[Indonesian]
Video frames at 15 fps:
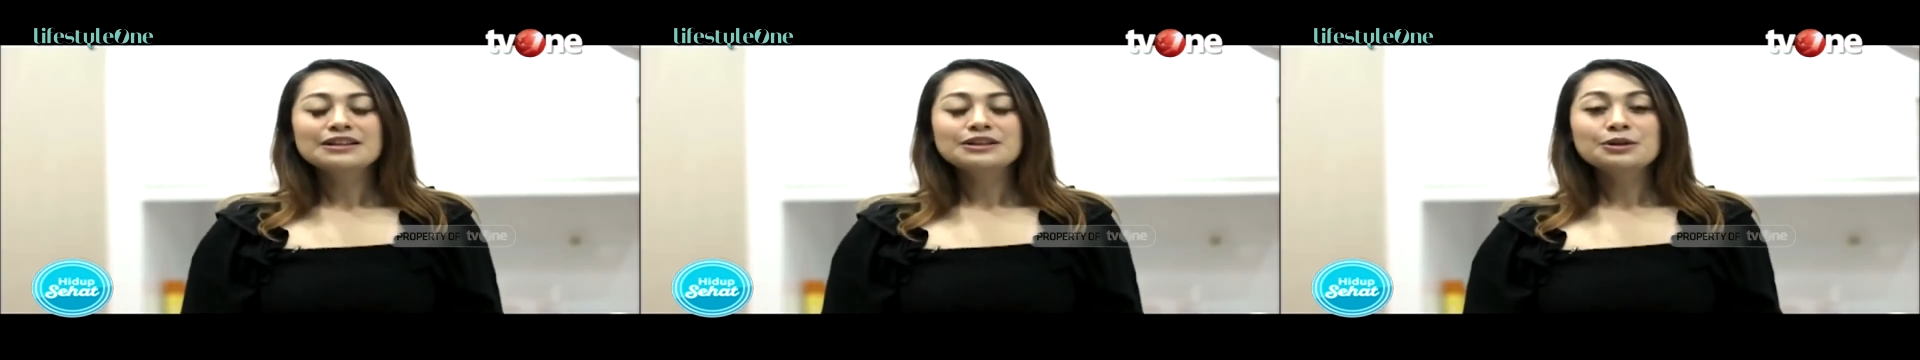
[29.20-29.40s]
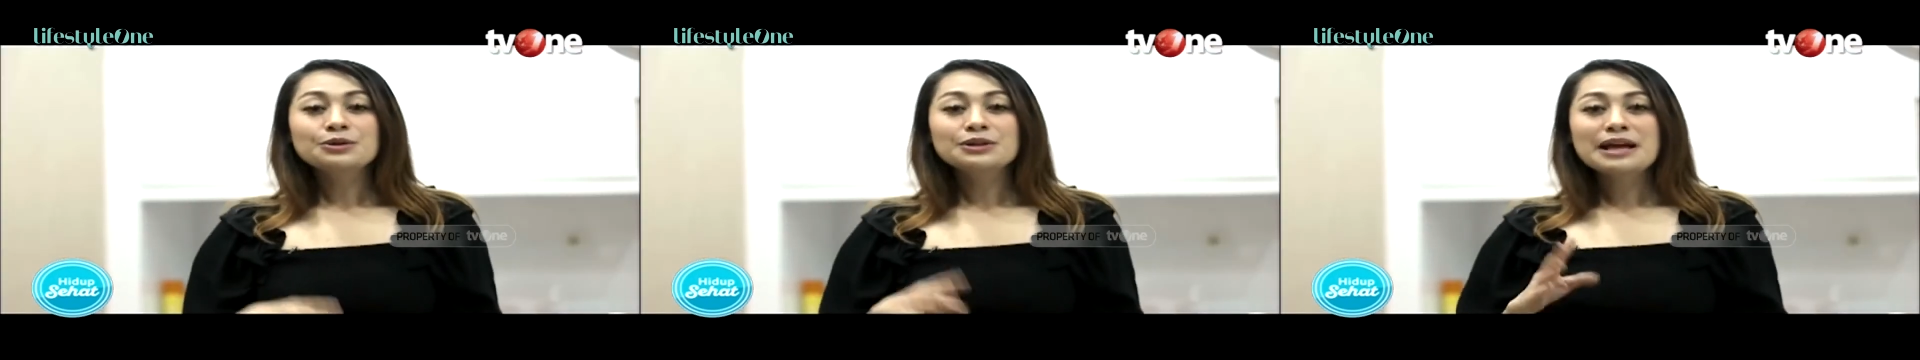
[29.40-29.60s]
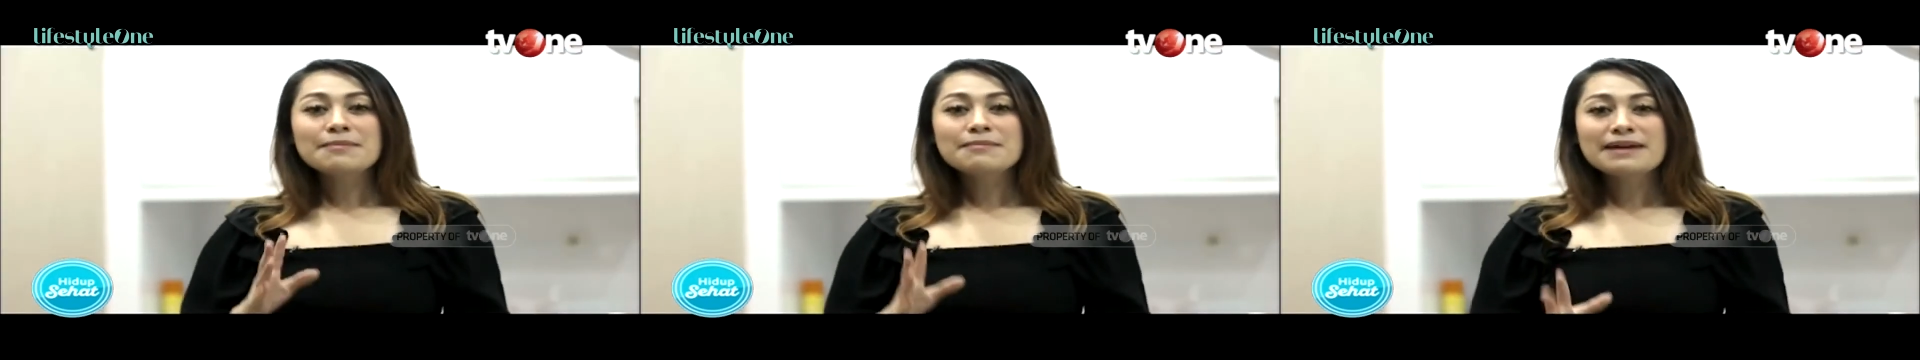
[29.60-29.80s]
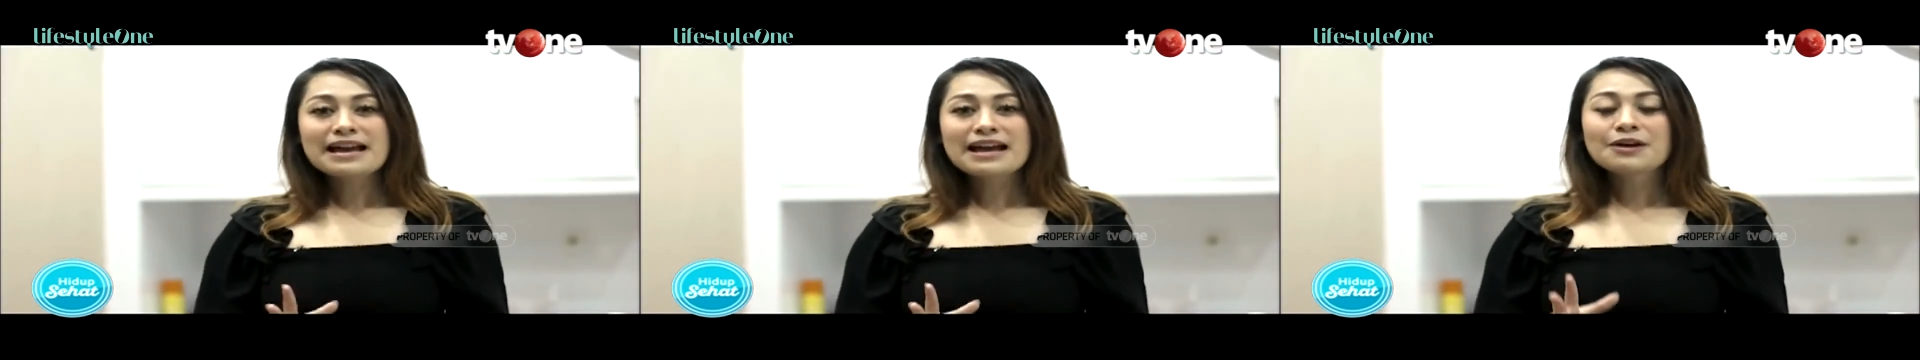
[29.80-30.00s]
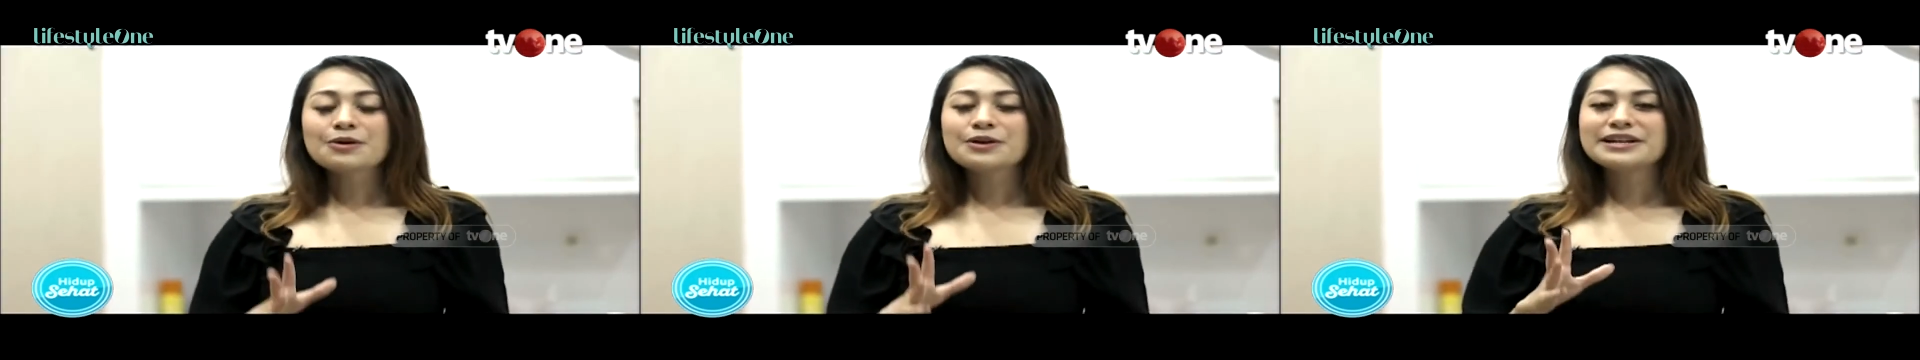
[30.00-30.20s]

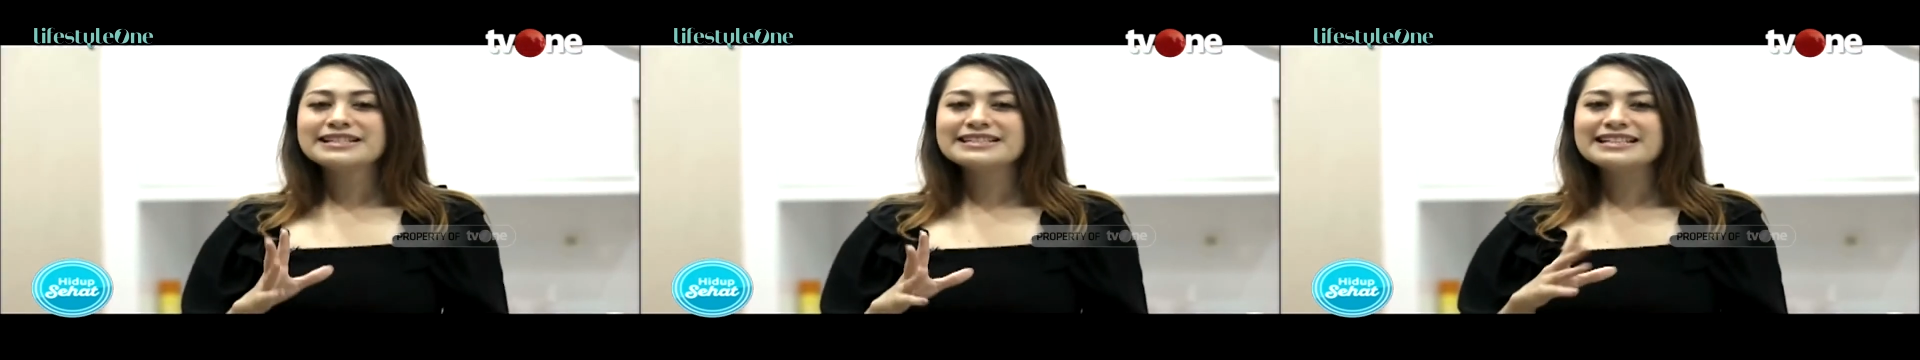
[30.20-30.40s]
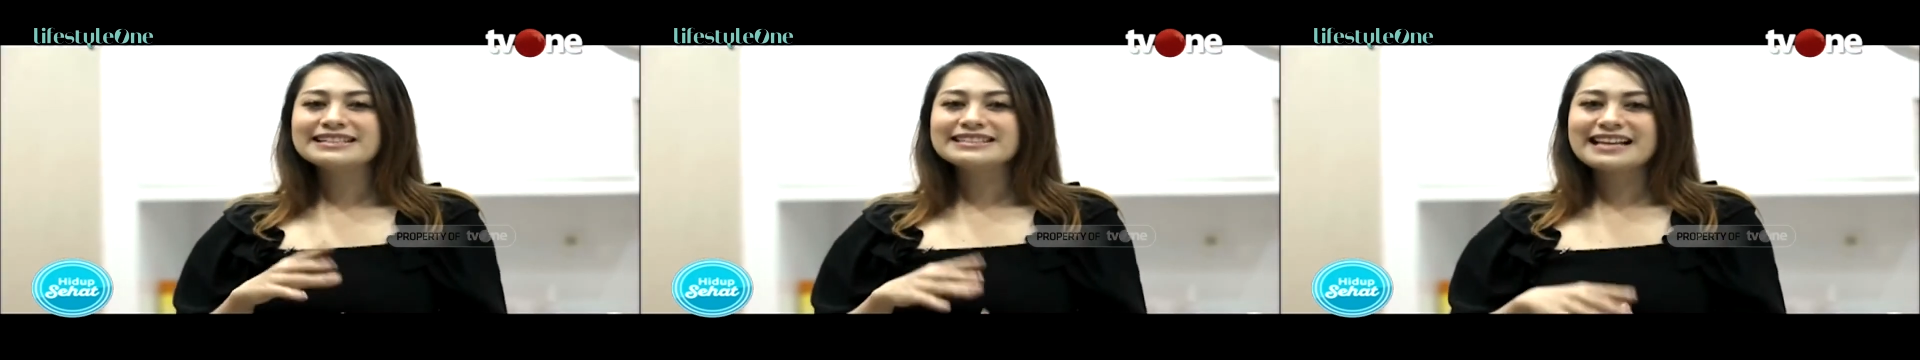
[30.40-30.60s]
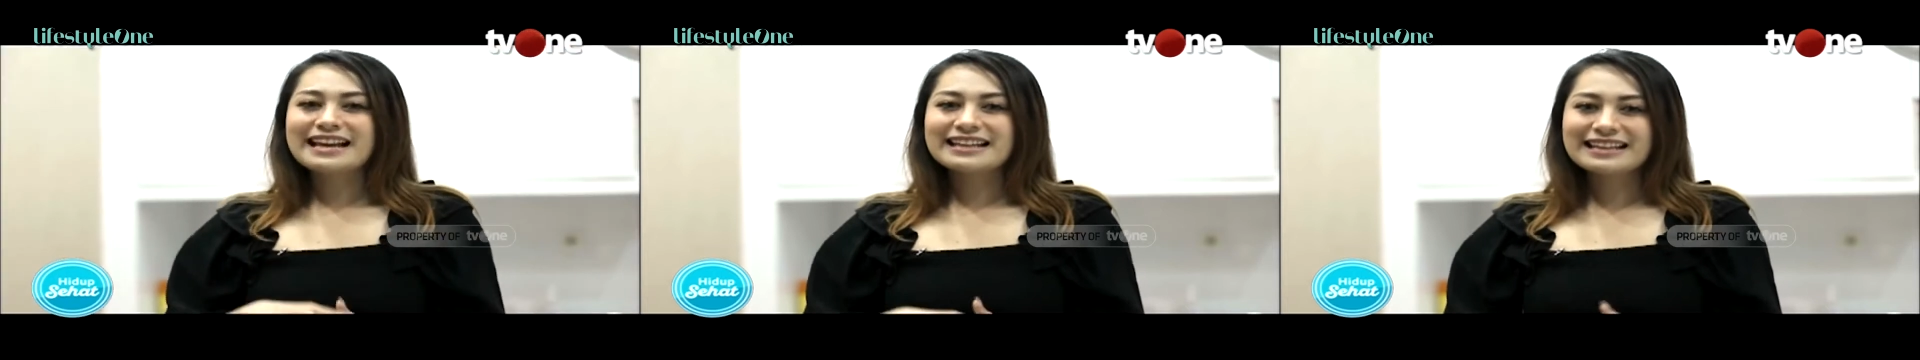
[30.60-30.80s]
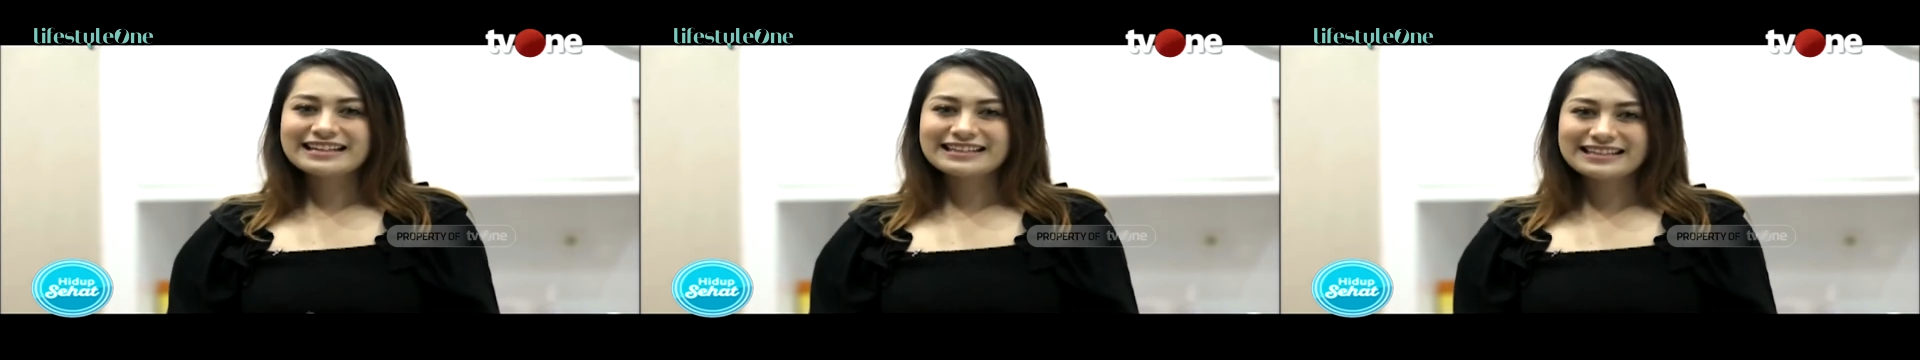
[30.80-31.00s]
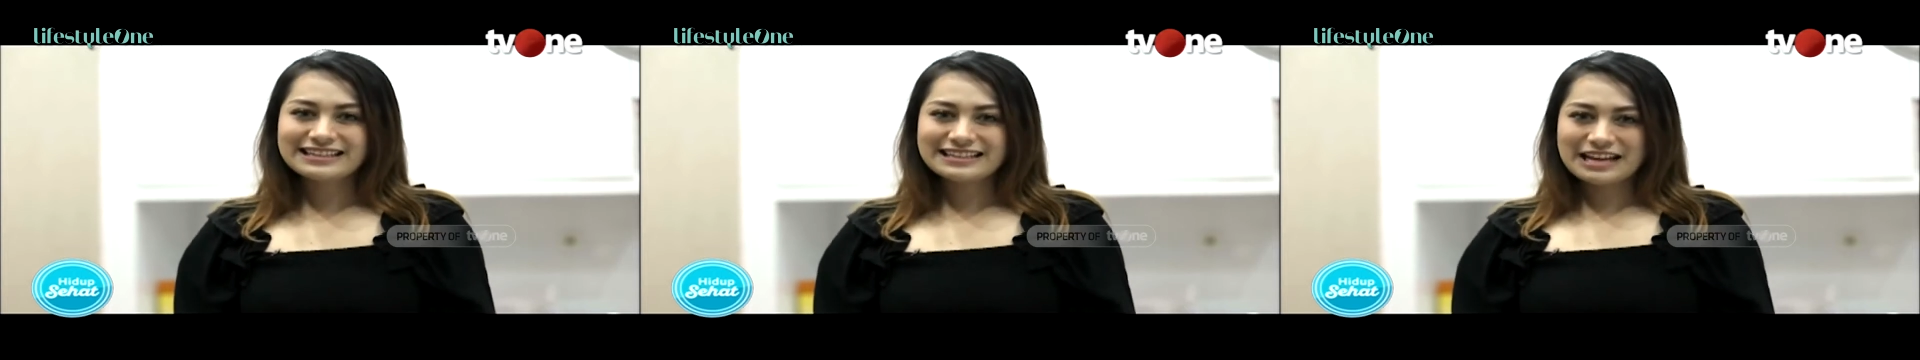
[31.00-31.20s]
terutama kondisi
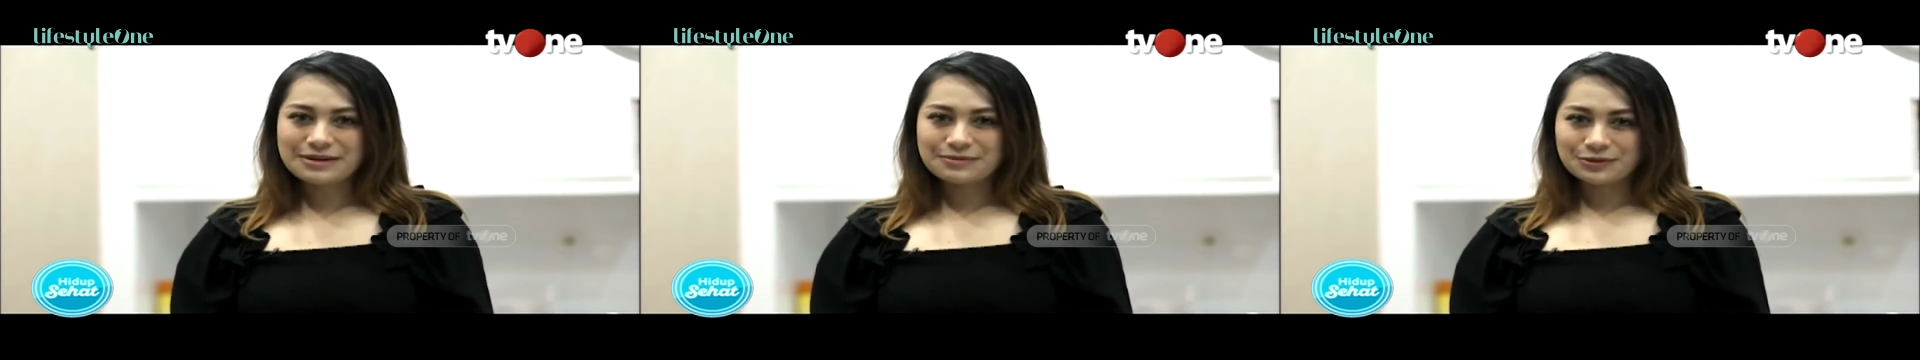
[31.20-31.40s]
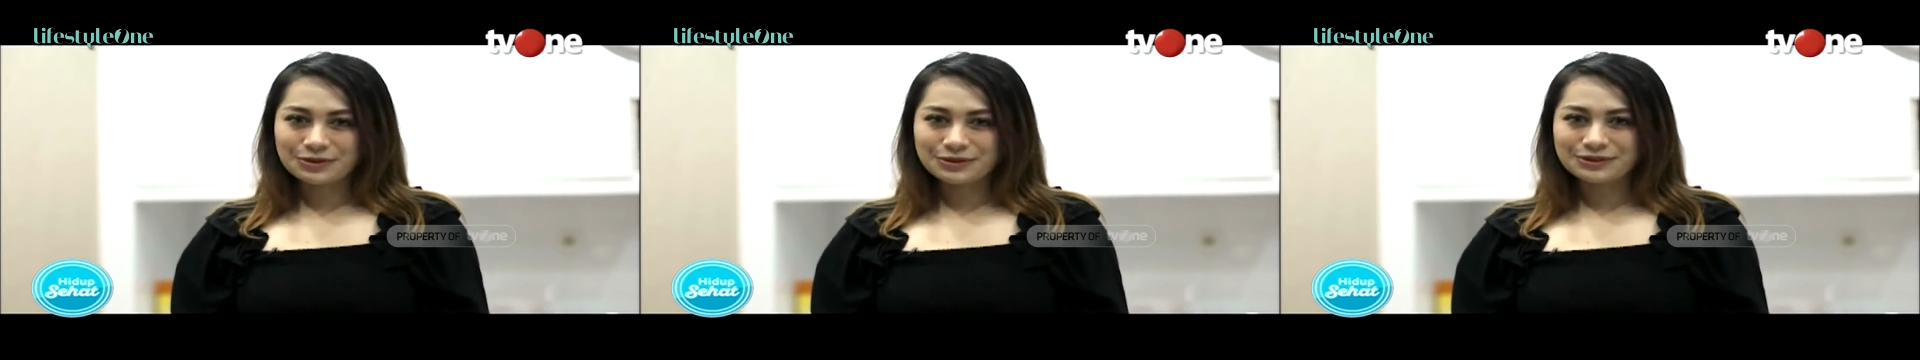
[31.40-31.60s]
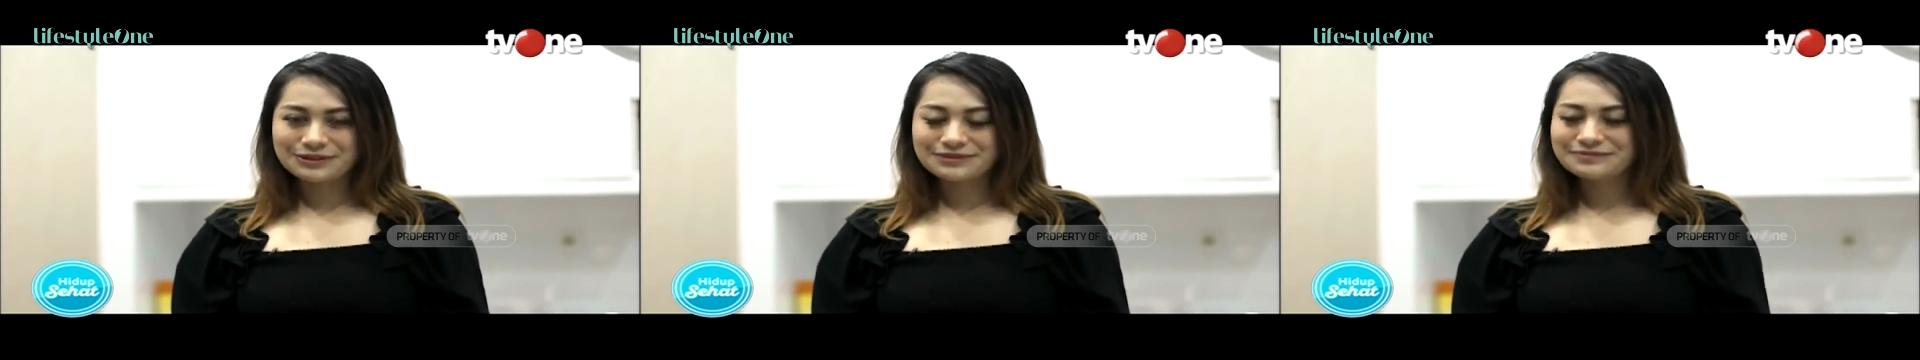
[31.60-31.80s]
kesehatan gigi dan mulut.